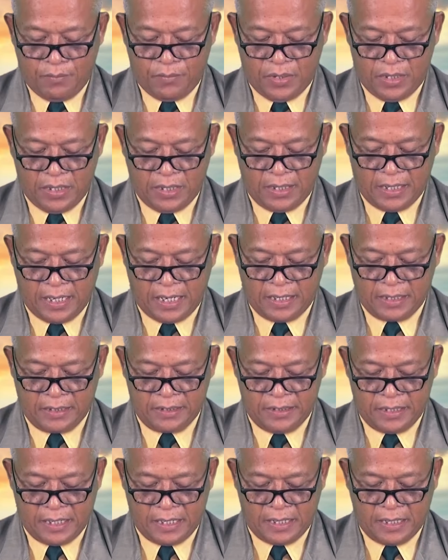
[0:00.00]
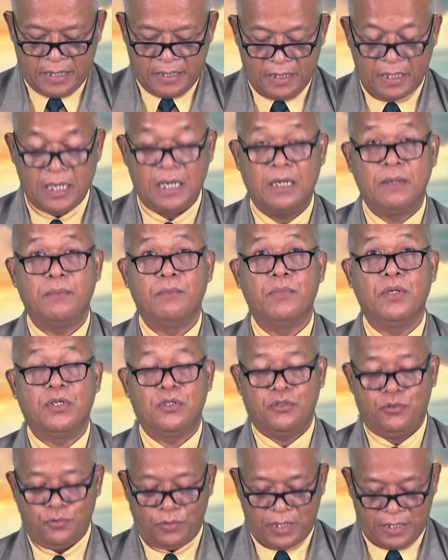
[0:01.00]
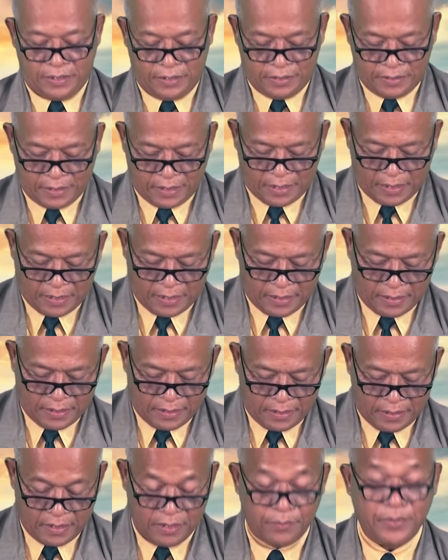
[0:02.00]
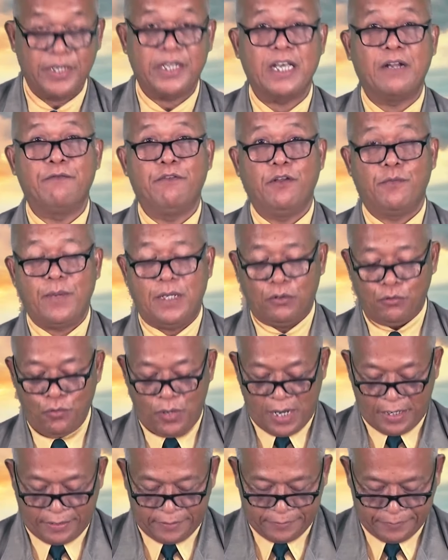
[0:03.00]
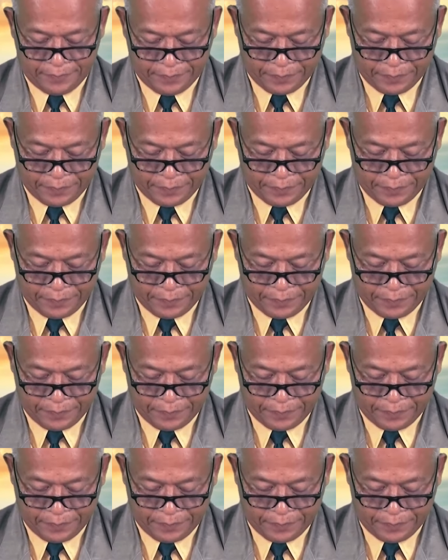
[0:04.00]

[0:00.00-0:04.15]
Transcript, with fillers: mendengarnya dan bersuka cita. Demikian firman Tuhan.